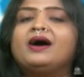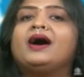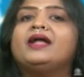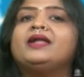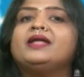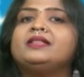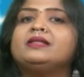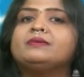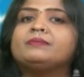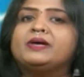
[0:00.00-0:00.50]

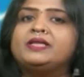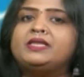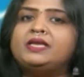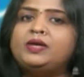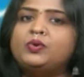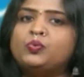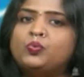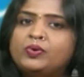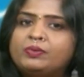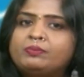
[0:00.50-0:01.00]
ஆனால் இந்த மாதிரி
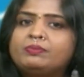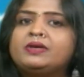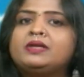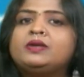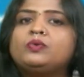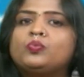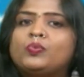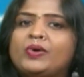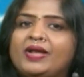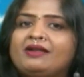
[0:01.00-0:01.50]

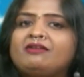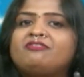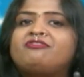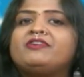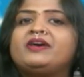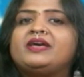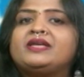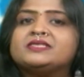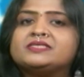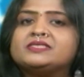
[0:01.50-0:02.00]
விமன்
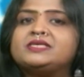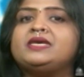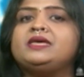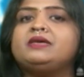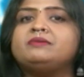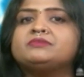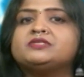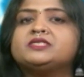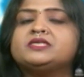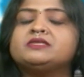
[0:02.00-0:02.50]
வெல்ஃபேர்
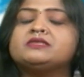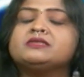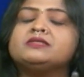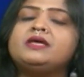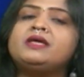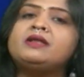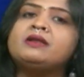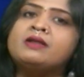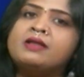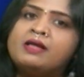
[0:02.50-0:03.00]

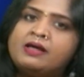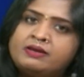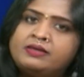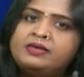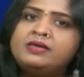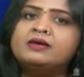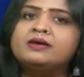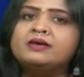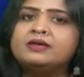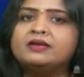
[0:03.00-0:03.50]
ஸ்கீம்ஸ்ன்றதே
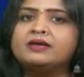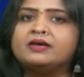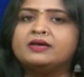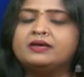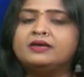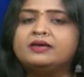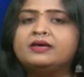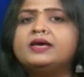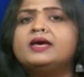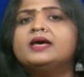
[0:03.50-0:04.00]
நிறைய
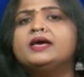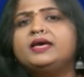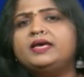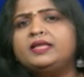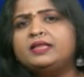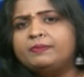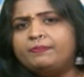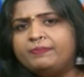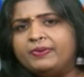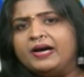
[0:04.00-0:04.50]
இருக்குது
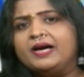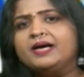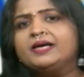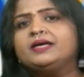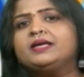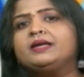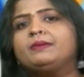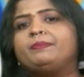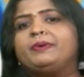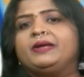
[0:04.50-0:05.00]
இது
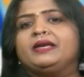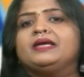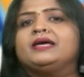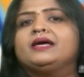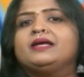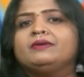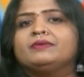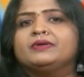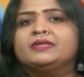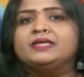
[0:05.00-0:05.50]
பார்க்குற
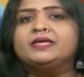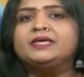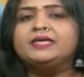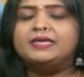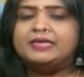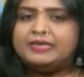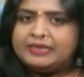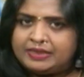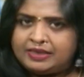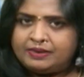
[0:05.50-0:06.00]
பெண்கள் வந்து
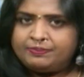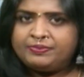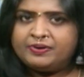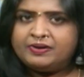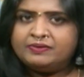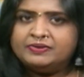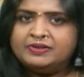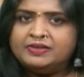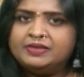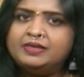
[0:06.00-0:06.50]

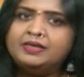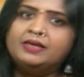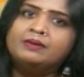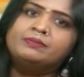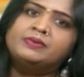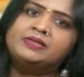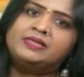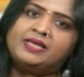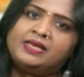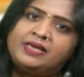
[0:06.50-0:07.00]
கண்டிப்பாக வந்து
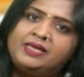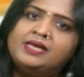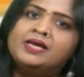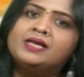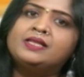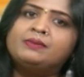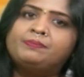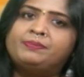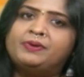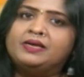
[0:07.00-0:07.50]
நம்ம
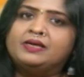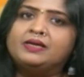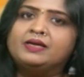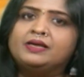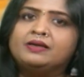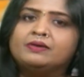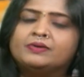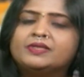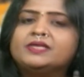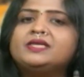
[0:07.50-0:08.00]
தெரியாத
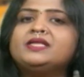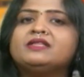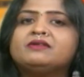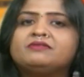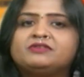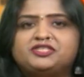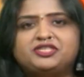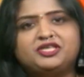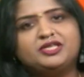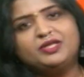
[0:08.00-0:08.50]
பெண்களுக்கு வந்து இந்த
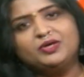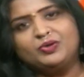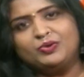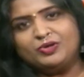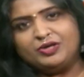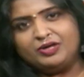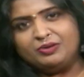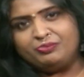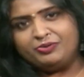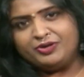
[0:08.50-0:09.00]
விஷயத்தை
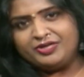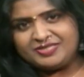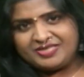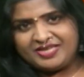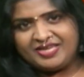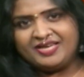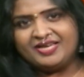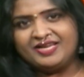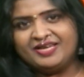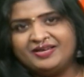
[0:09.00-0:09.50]
கொண்டு போய்
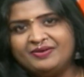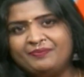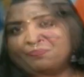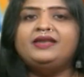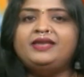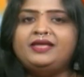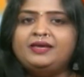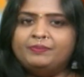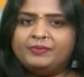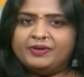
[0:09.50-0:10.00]
சேருங்க
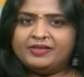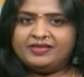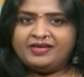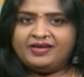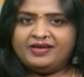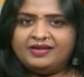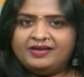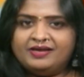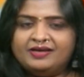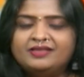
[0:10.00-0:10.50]
இன்னைக்கு
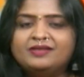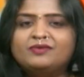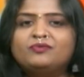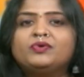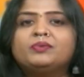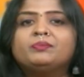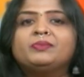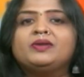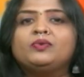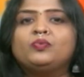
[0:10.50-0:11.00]
பார்த்தீங்கன்னா இந்த
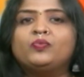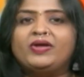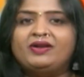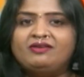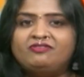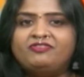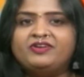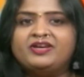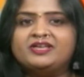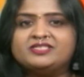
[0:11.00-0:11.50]
விமன்
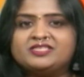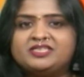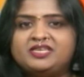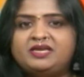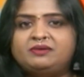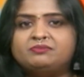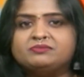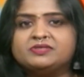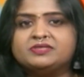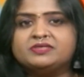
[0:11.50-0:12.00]
வெல்ஃபேர்
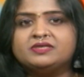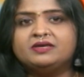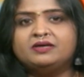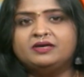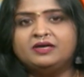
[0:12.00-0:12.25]
ஸ்கீம்ஸ்